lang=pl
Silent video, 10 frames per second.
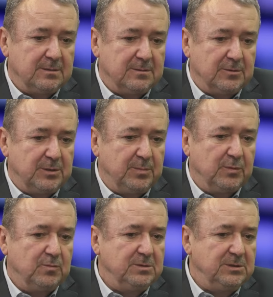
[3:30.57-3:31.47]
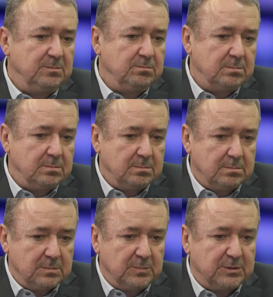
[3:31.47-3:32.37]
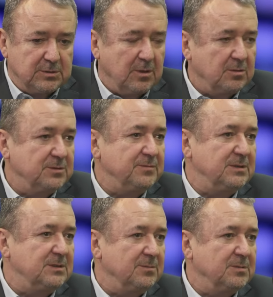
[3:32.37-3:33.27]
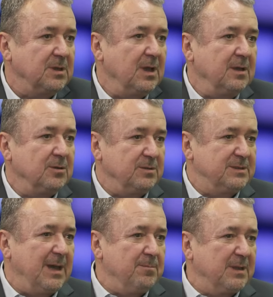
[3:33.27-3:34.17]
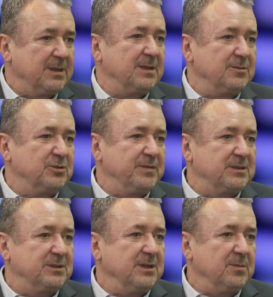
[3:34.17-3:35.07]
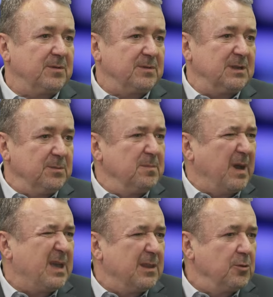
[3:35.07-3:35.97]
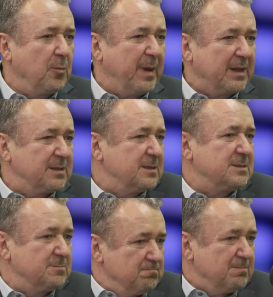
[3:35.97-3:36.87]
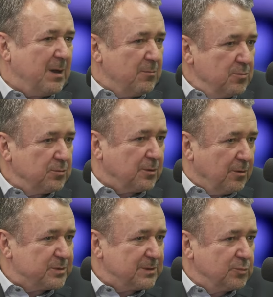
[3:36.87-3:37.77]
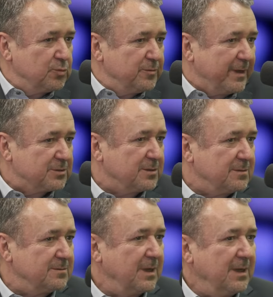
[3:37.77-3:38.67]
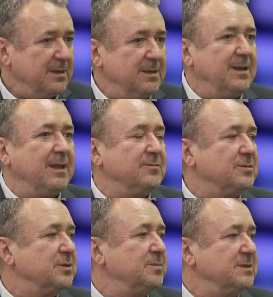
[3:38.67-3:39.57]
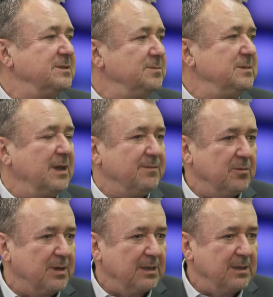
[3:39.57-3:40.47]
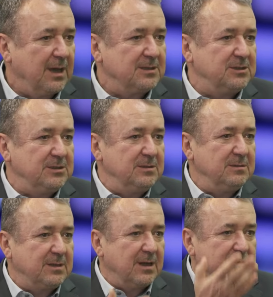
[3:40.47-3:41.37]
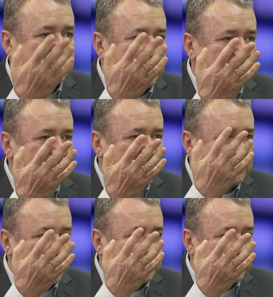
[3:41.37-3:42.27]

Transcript: to się pokłóci. No przecież to oczywiste, że on sam ma takie doświadczenie, prawda? Niby ma jedną partię z małutką przybudóweczką i ledwo sobie z nimi dawał radę, a ci teraz we, we, we,